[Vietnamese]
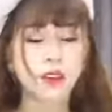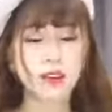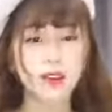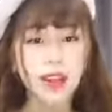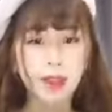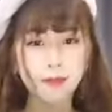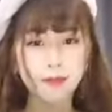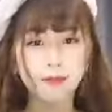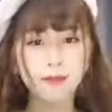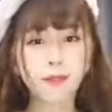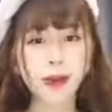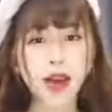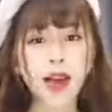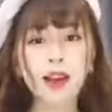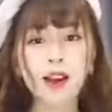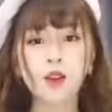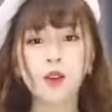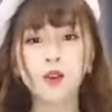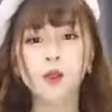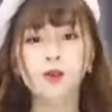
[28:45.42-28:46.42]
đẹp
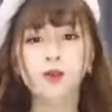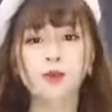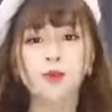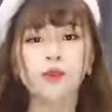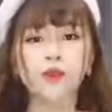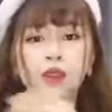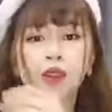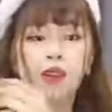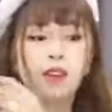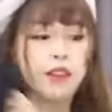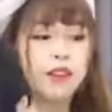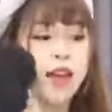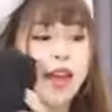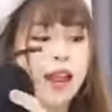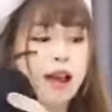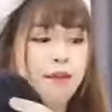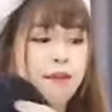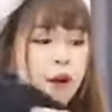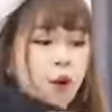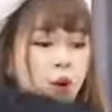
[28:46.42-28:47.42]
mê luôn đây
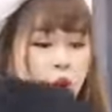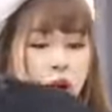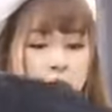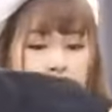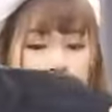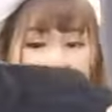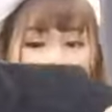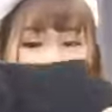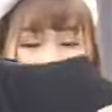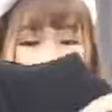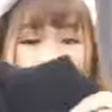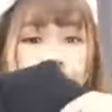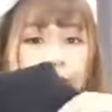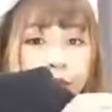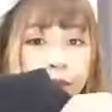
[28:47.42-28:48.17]
là màu à, đen